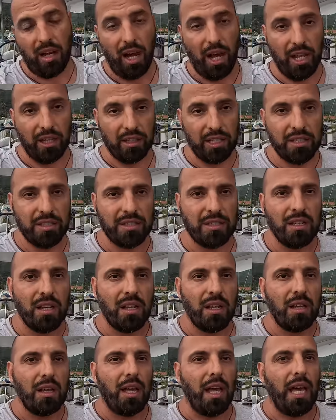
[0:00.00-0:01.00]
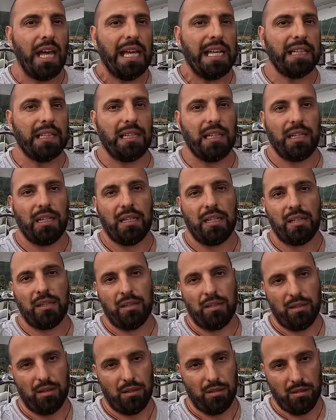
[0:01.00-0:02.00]
Islands.
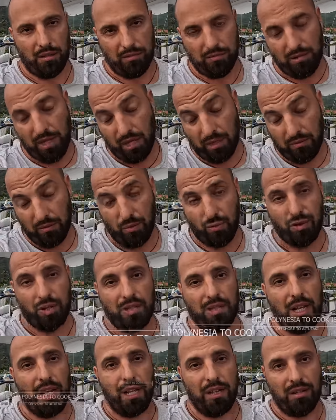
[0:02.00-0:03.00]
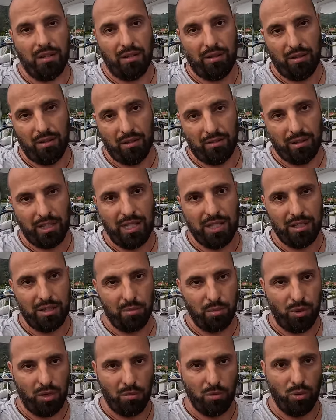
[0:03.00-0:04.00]
Это, как вы уже знаете, Таити,
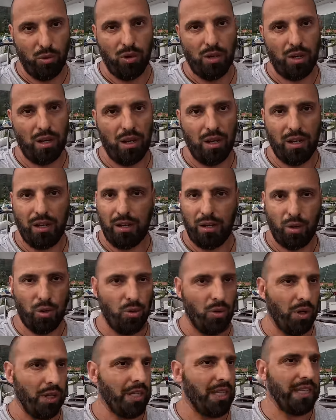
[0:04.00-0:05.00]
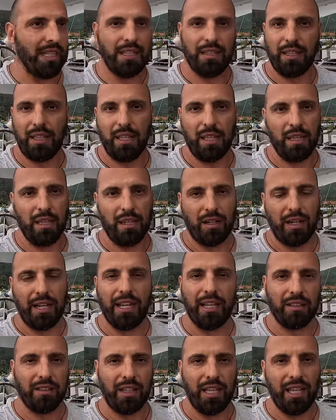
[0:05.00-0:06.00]
Борабора, Хуахины,
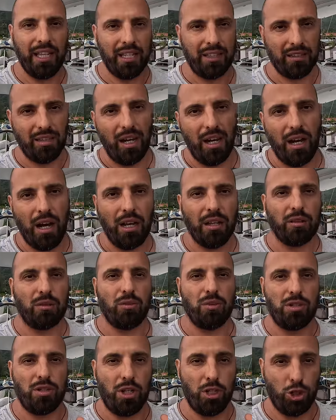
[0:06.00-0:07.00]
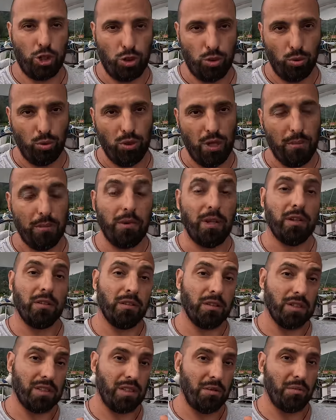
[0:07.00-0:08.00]
Раяте, Таха. То есть отсюда
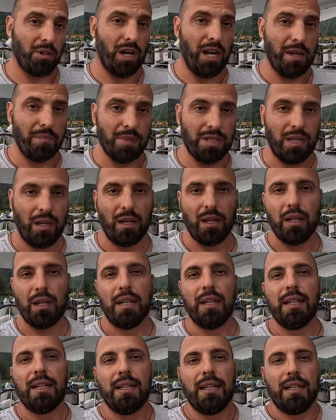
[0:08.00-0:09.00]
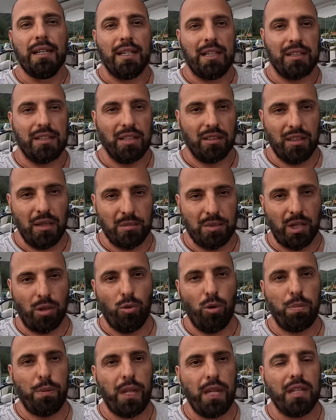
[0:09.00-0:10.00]
мы собираемся. Делаем
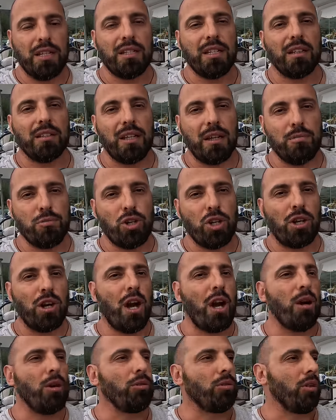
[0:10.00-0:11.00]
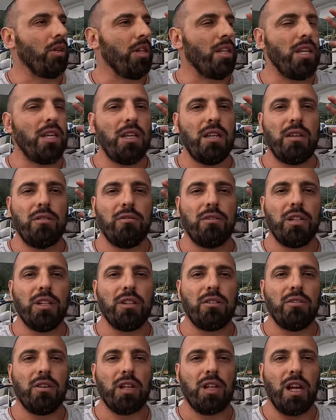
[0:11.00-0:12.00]
закупки, делаем чекаут и
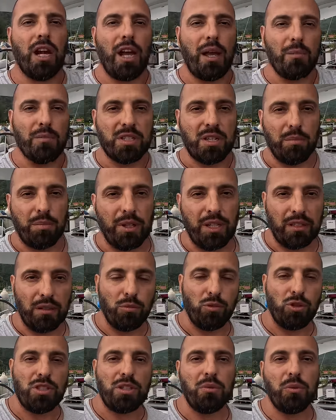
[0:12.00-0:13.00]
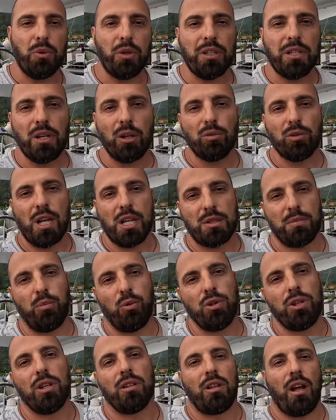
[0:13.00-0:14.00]
выдвигаемся. Поэтому сегодня у нас
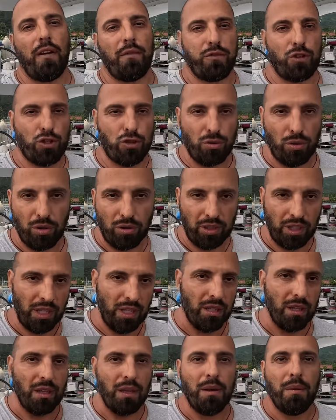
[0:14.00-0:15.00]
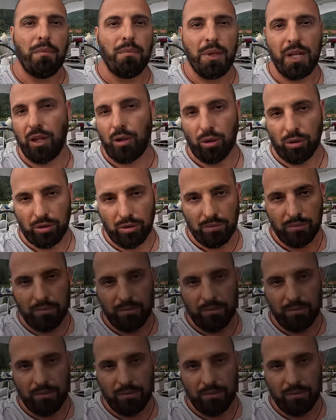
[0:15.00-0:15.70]
будет офшорный переход.